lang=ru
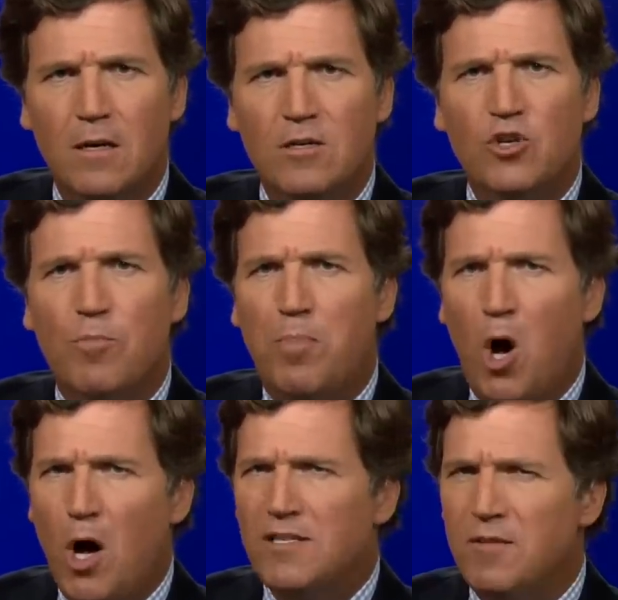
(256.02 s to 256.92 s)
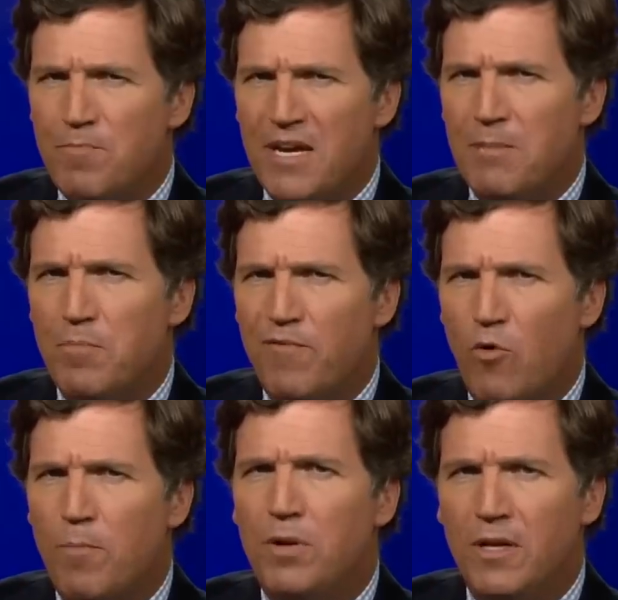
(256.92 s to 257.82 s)
Итак, сделайте паузу,
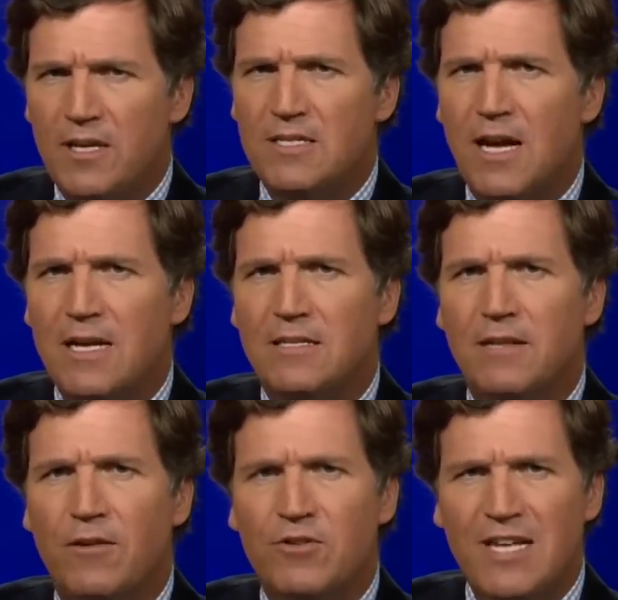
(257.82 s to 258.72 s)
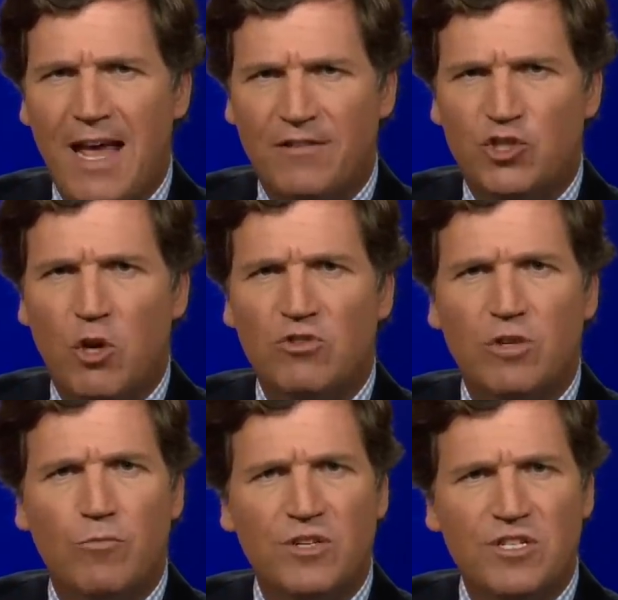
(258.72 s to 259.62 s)
прежде чем политизировать их смерть,
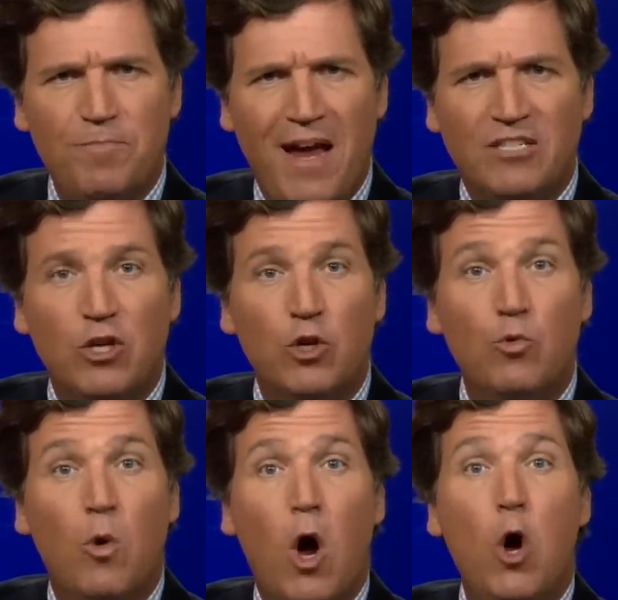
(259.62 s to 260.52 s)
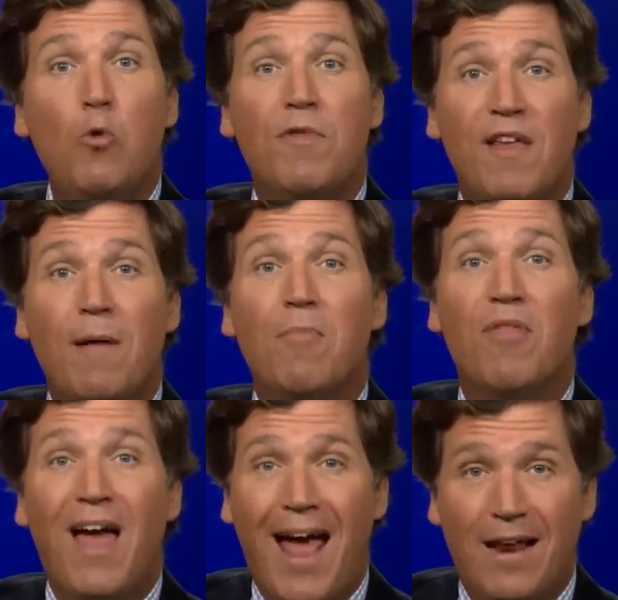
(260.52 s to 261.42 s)
проявите уважение, они
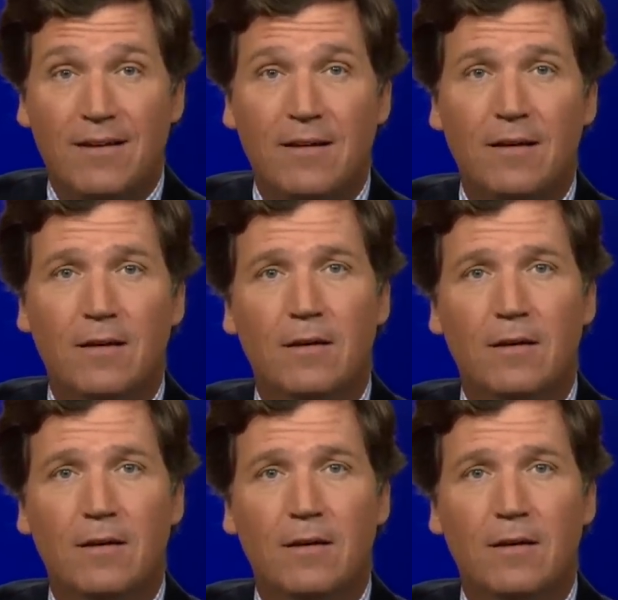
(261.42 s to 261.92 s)
заслуживают этого.